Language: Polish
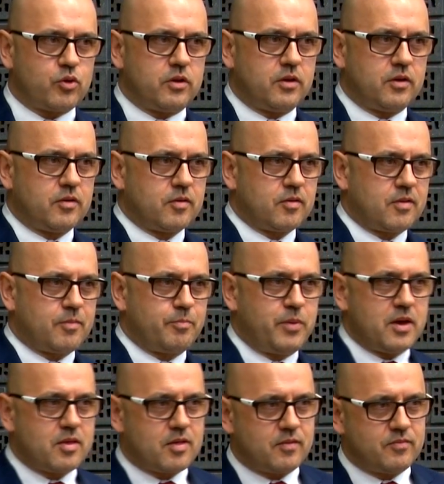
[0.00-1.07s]
czyli z
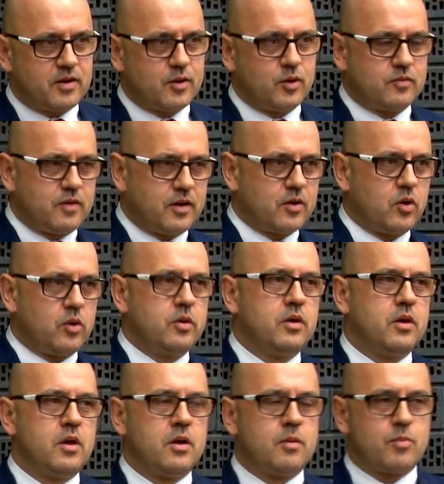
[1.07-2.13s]
pieca węglowego,
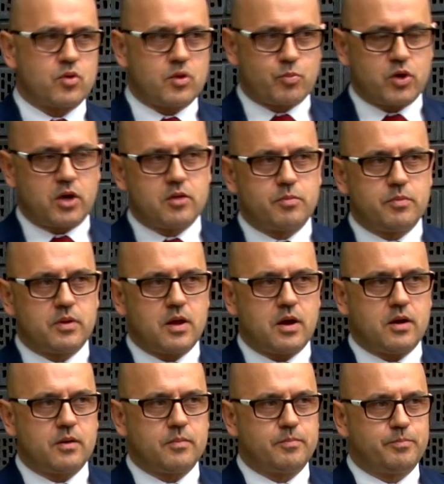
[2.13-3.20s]
może przejdźmy
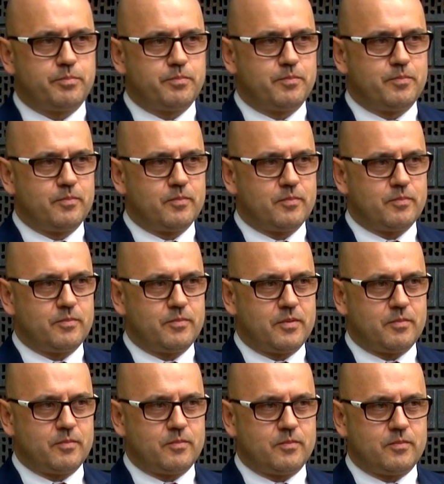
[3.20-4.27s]
na
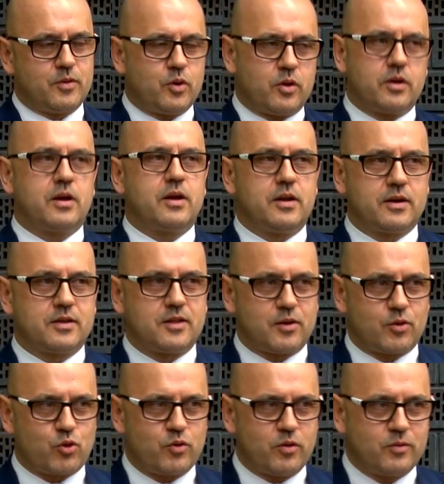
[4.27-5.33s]
kolej
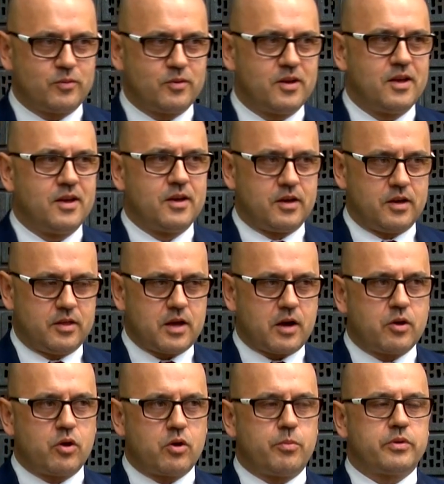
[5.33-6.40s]
elektryczną i ta
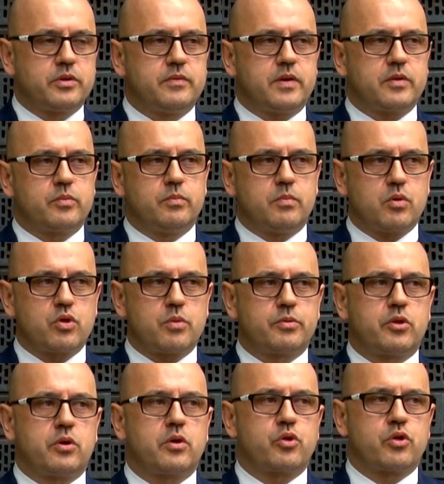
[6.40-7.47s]
lokomotywa może
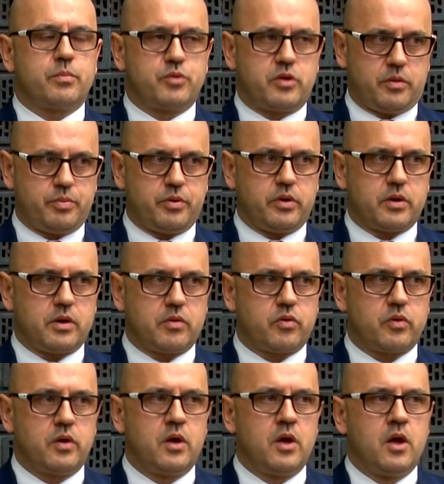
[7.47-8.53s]
trochę szybciej
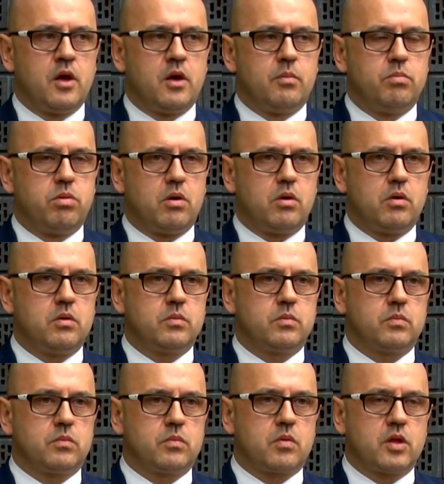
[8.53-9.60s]
pojechać. Bo
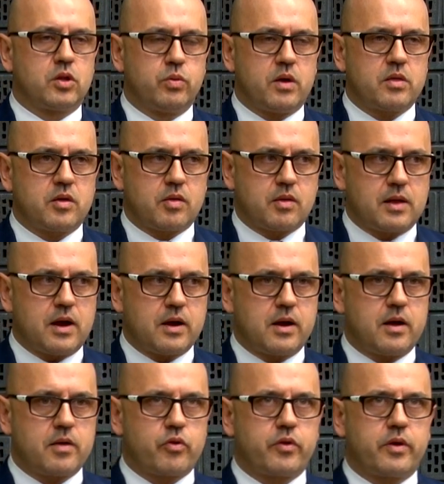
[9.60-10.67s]
sytuacja jest
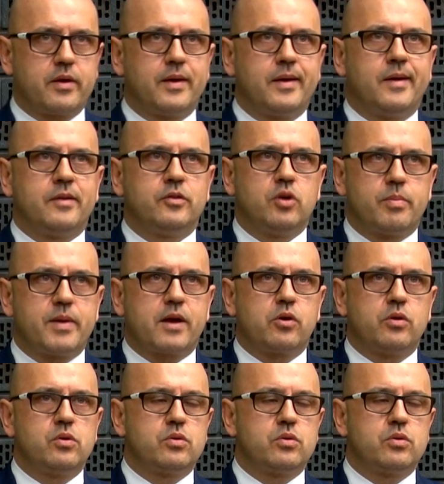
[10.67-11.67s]
taka, że dobra